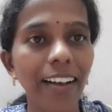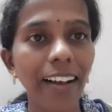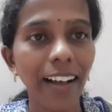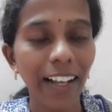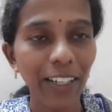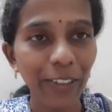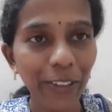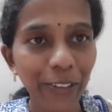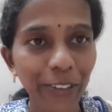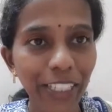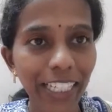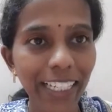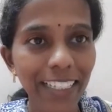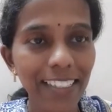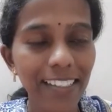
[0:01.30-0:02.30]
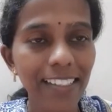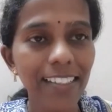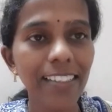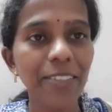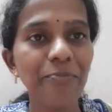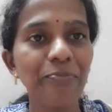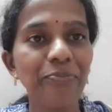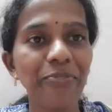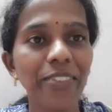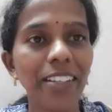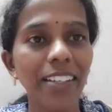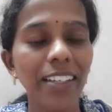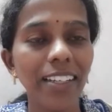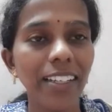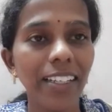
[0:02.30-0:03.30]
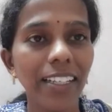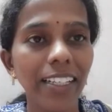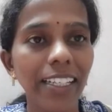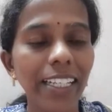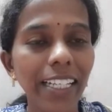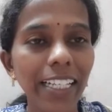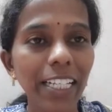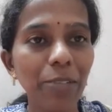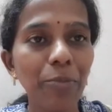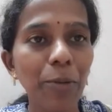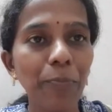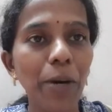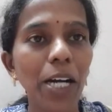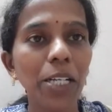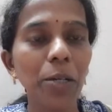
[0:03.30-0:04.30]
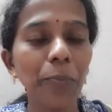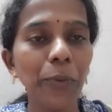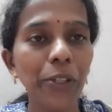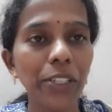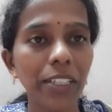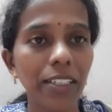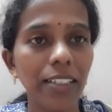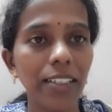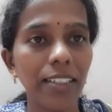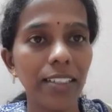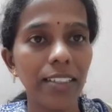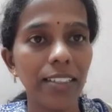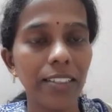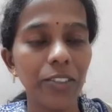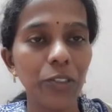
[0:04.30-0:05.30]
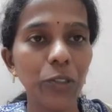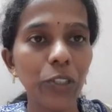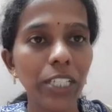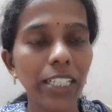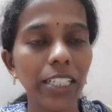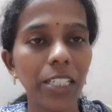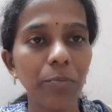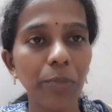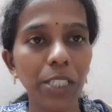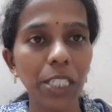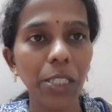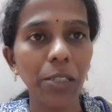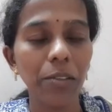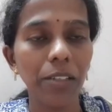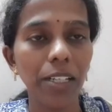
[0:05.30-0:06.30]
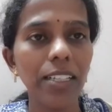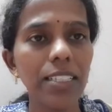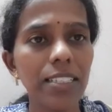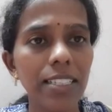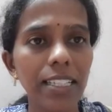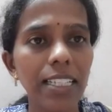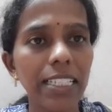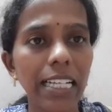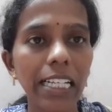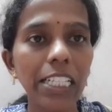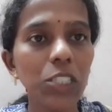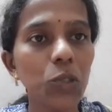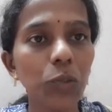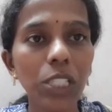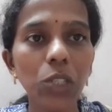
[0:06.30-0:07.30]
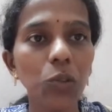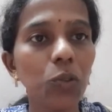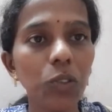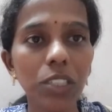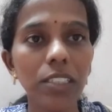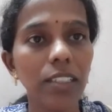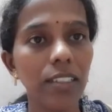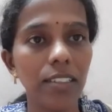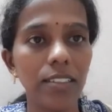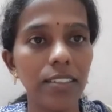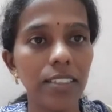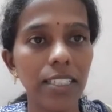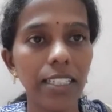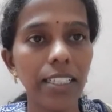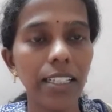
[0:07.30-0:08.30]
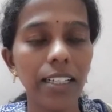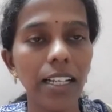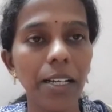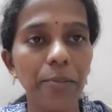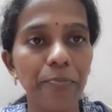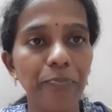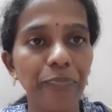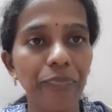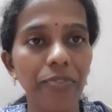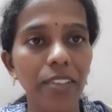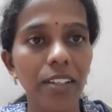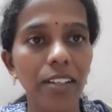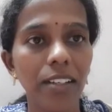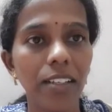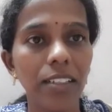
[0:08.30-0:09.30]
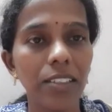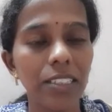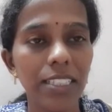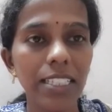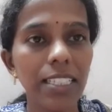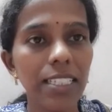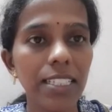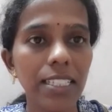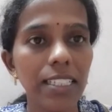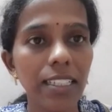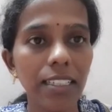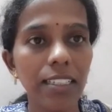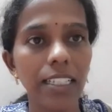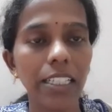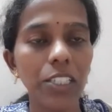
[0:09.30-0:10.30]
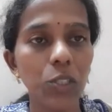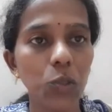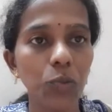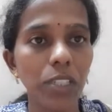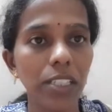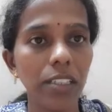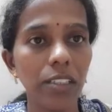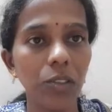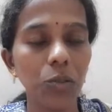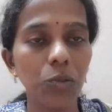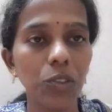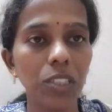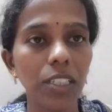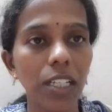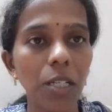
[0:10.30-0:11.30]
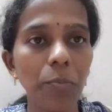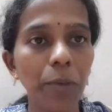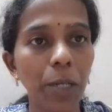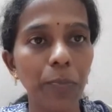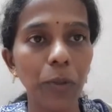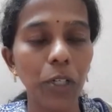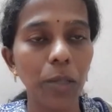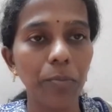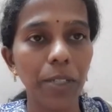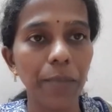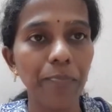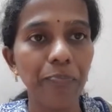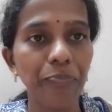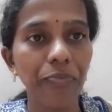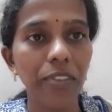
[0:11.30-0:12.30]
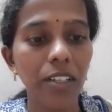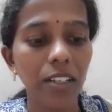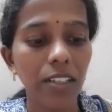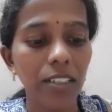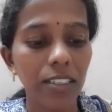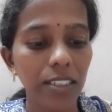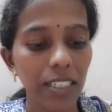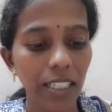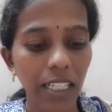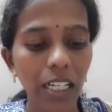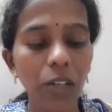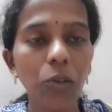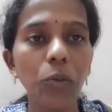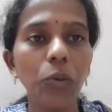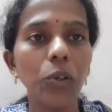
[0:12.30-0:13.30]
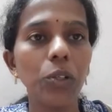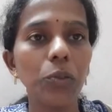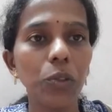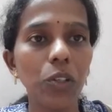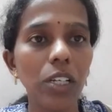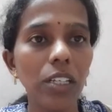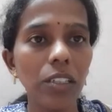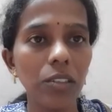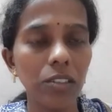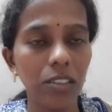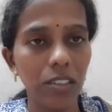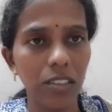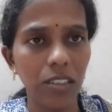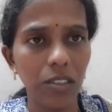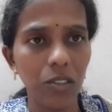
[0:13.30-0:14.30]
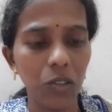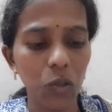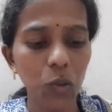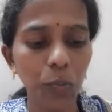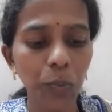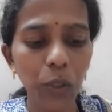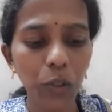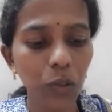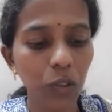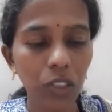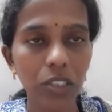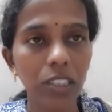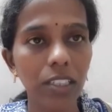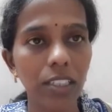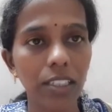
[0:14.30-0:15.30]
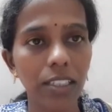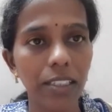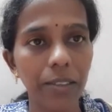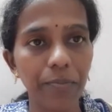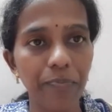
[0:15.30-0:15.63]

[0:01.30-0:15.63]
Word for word: ஹலோ குட்டீஸ் இன்றைக்கி நம்ம பார்க்க போகிற ஜோக் என்னன்னு பார்த்தீங்கன்னா சில நகைச்சுவை துணுக்குகள் சரிங்களா சின்ன சின்ன நகைச்சுவை துணுக்குகளாக பார்ப்போம் நம்ம சரிங்களா ஒரு ஊரில் சுப்புலுன்னு ஒருத்தர் இருக்கார்